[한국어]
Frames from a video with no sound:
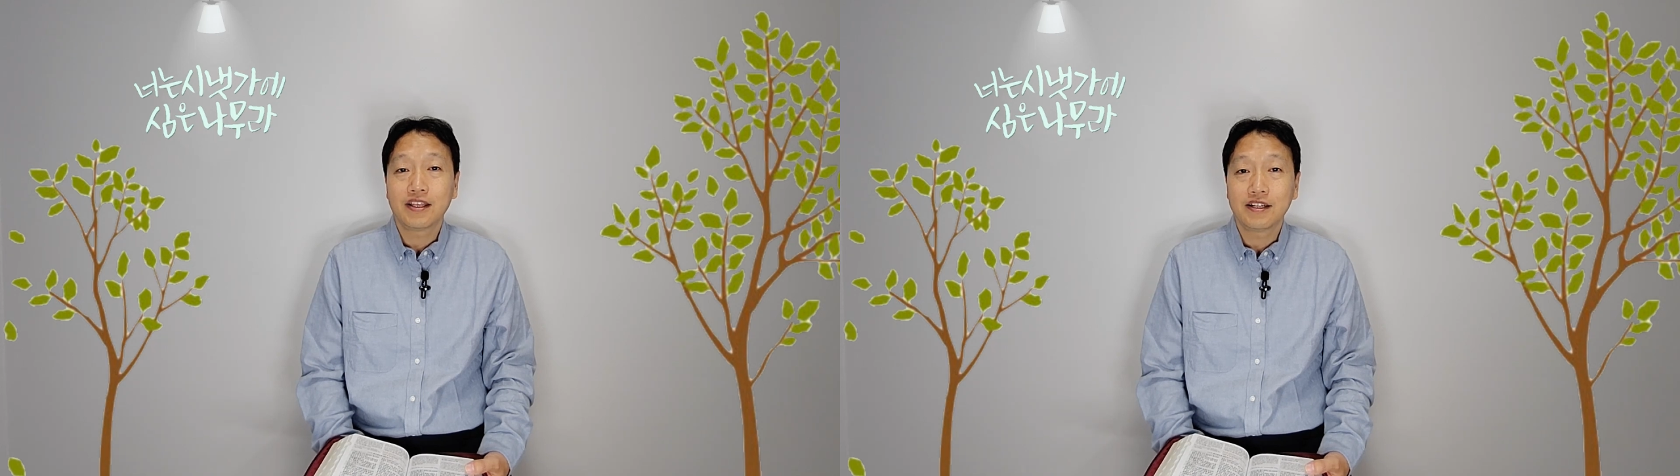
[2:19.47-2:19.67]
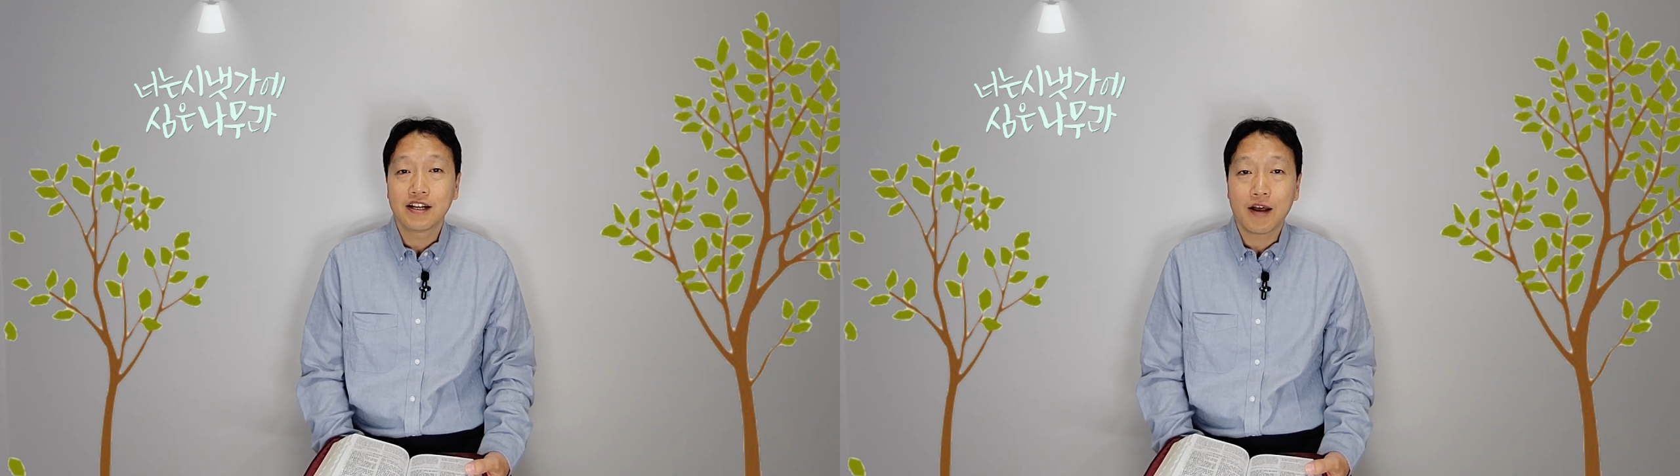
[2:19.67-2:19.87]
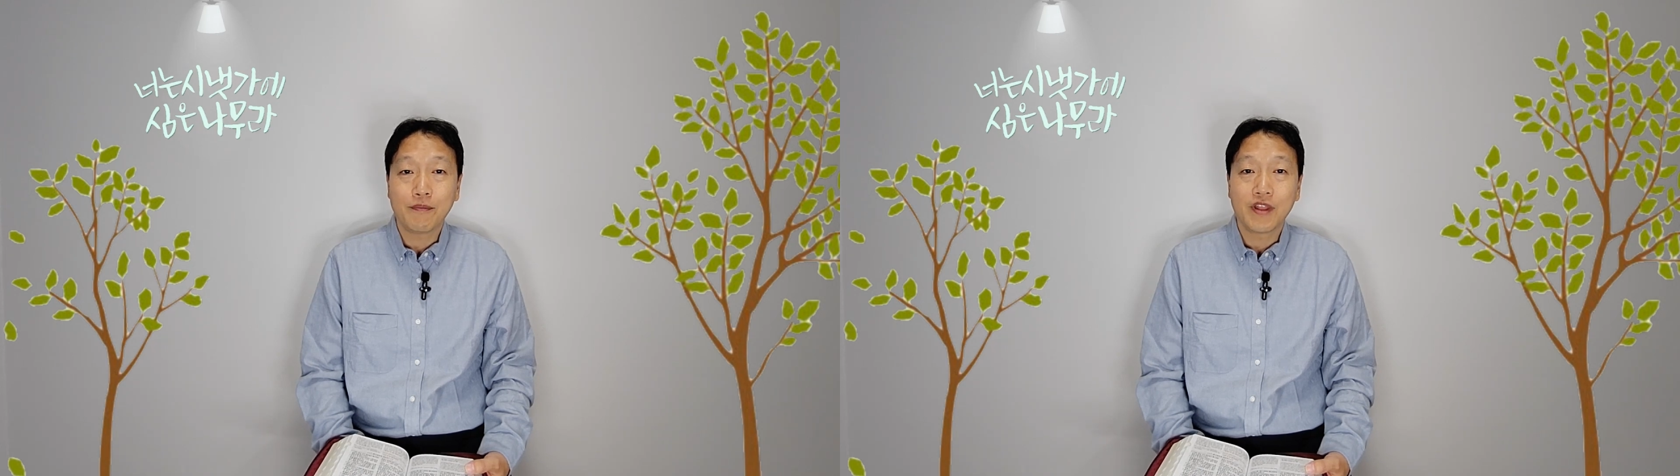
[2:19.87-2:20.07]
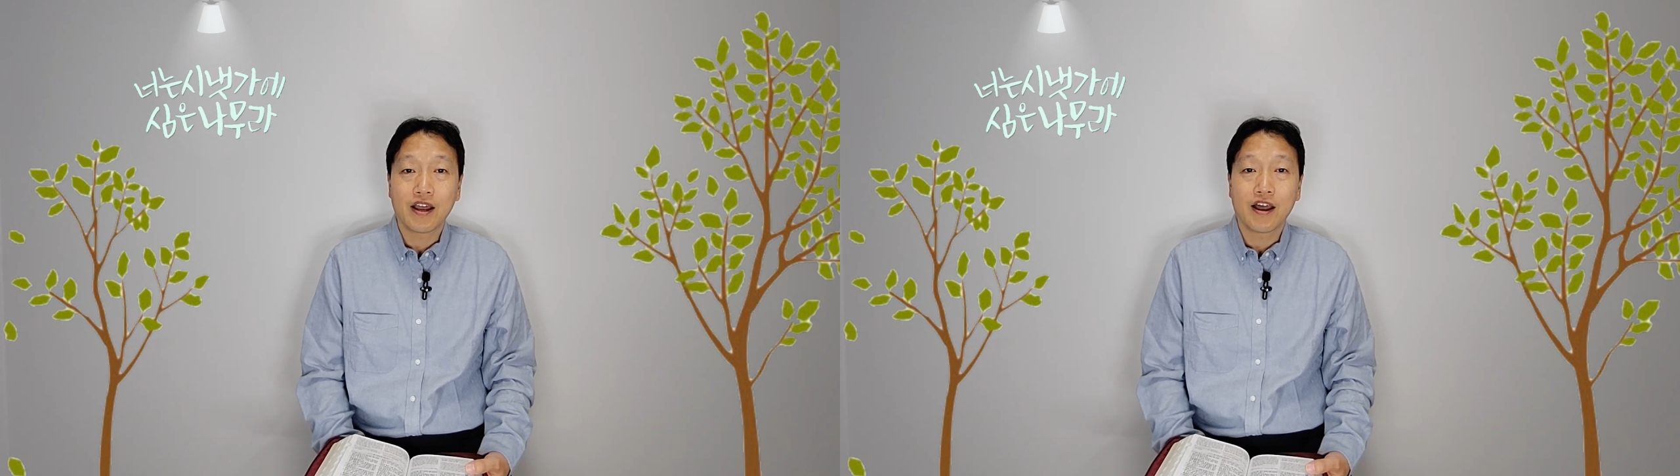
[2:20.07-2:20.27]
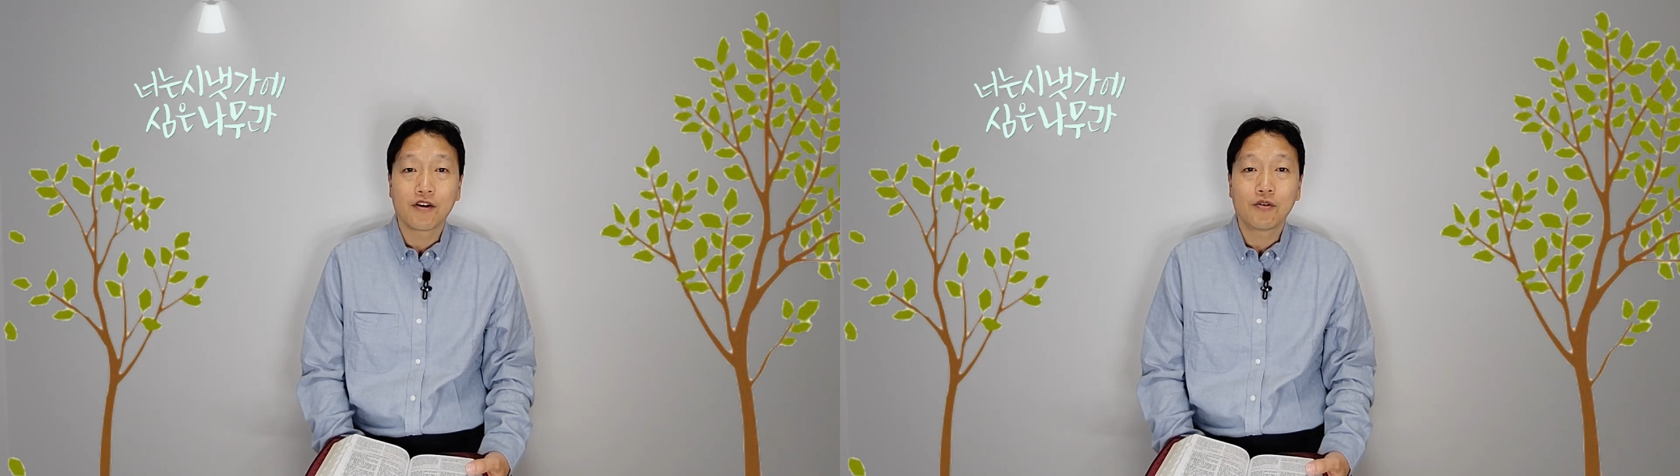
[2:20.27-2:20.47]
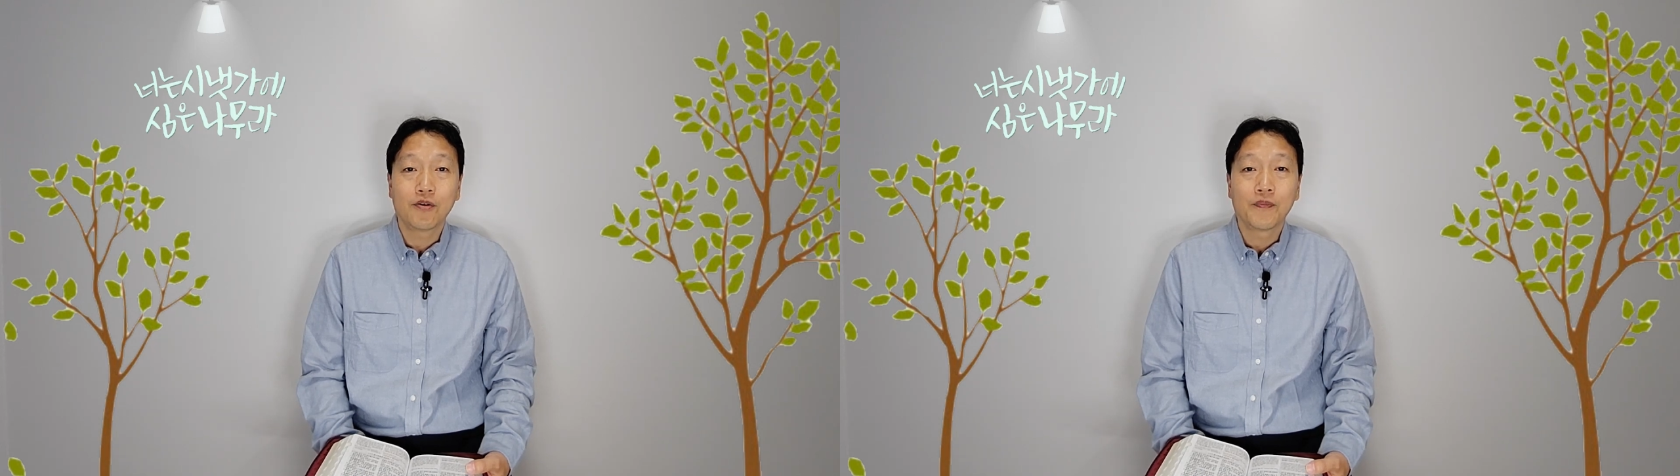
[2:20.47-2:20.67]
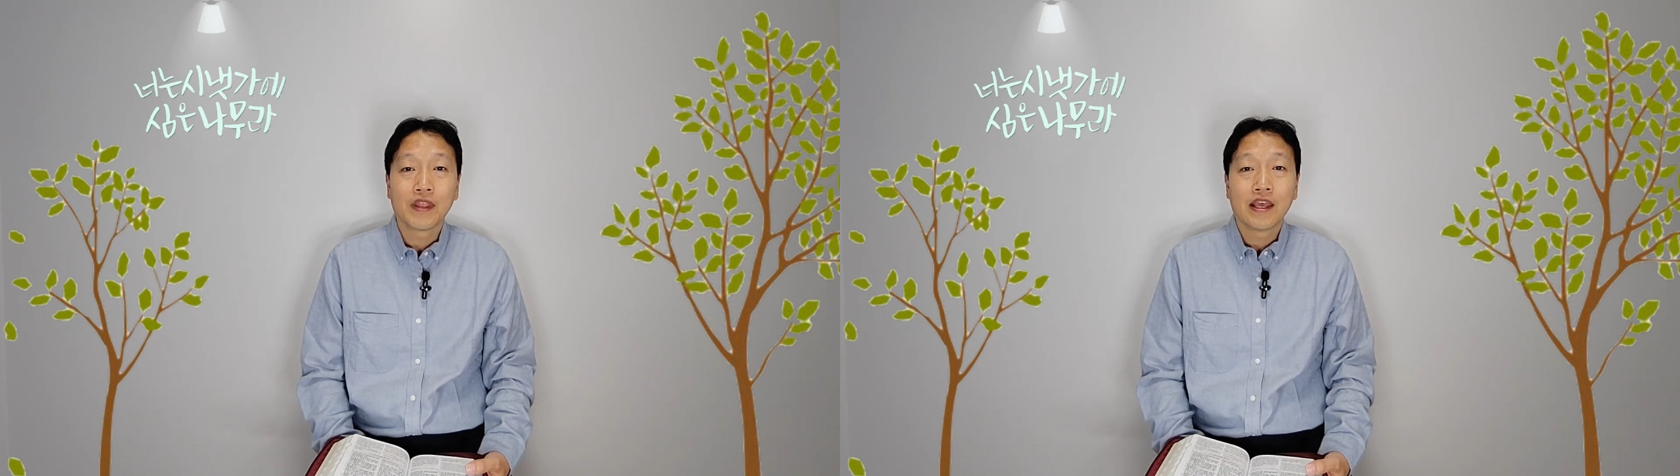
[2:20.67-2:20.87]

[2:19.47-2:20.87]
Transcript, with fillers: 일을 감당하고